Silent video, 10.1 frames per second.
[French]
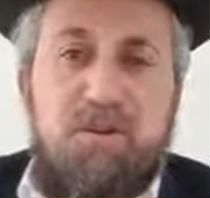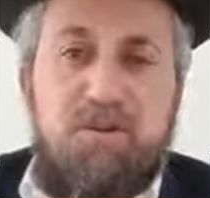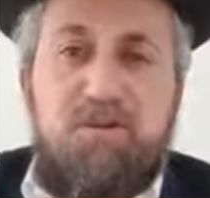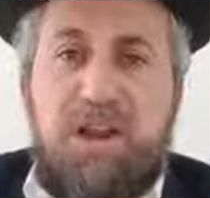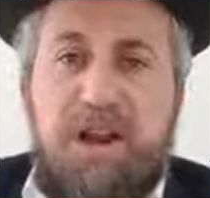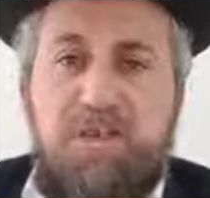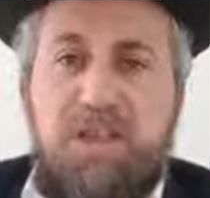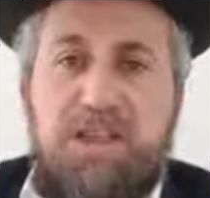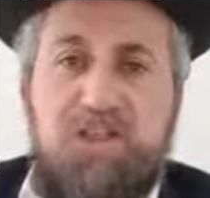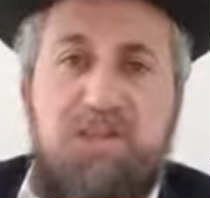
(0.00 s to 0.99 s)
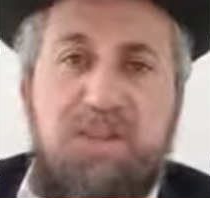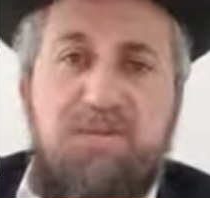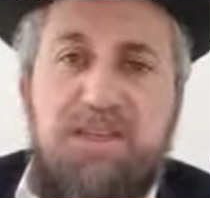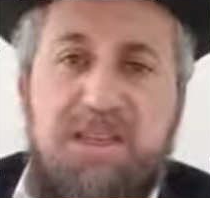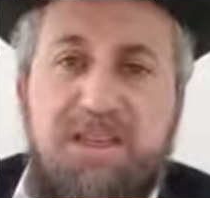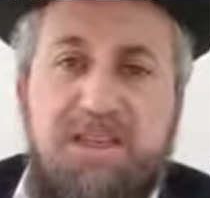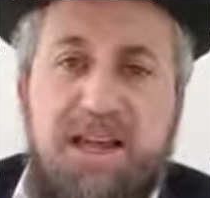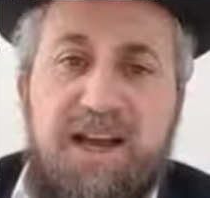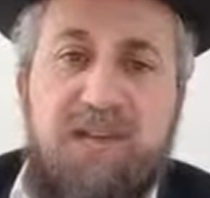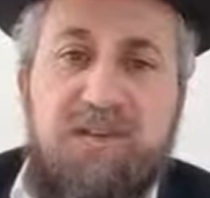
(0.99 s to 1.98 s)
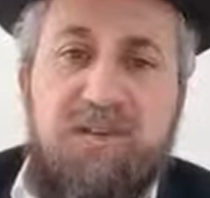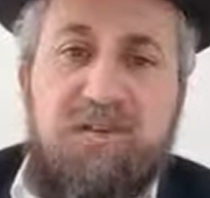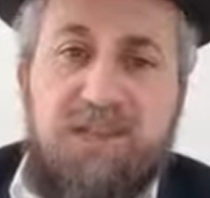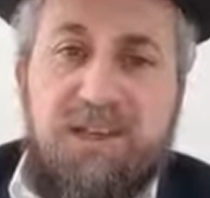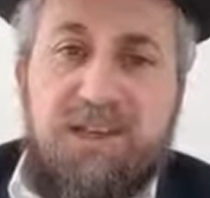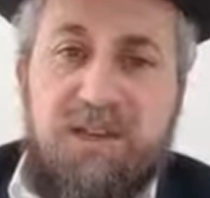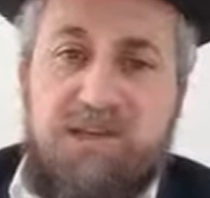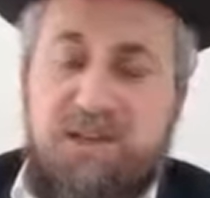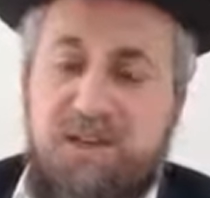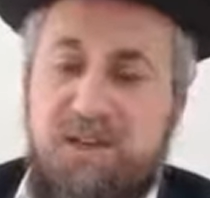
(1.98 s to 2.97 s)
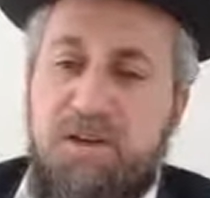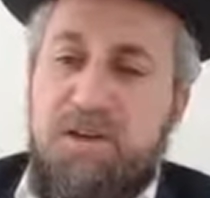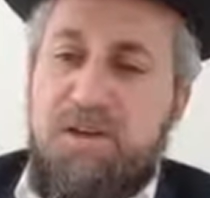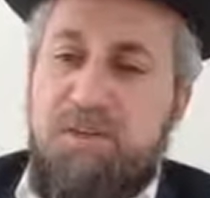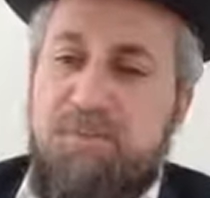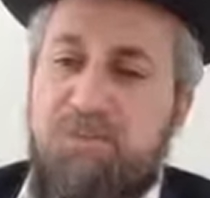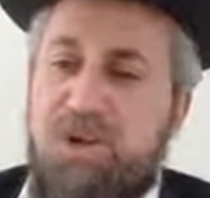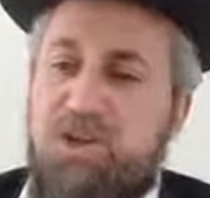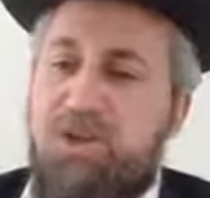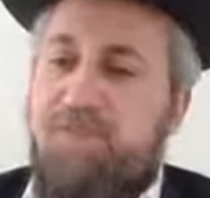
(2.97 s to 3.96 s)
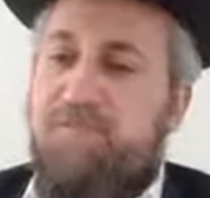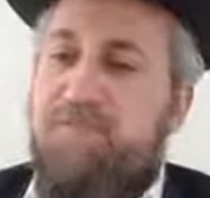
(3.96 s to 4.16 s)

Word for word: de la Avodat Hashem qui est Yitzhak, qui se sacrifie pour Hashem,